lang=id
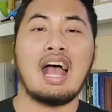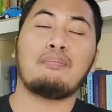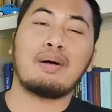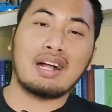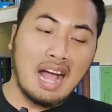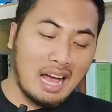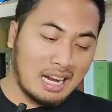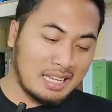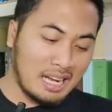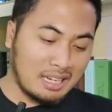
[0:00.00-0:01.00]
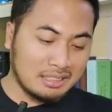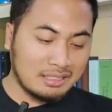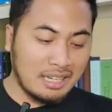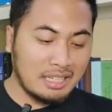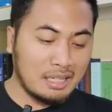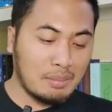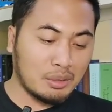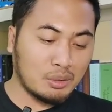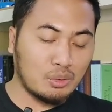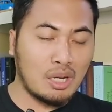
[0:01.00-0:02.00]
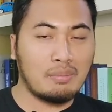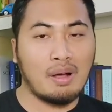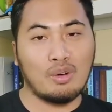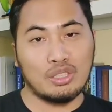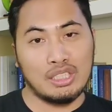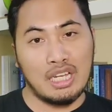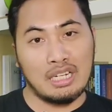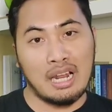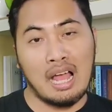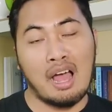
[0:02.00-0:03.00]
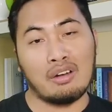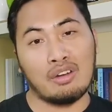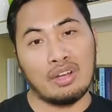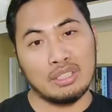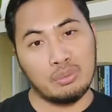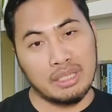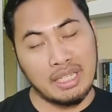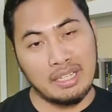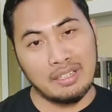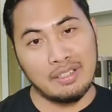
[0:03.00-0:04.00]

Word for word: Apakah Allah yang esa yang dimaksud oleh Paulus ini adalah Allah SWT?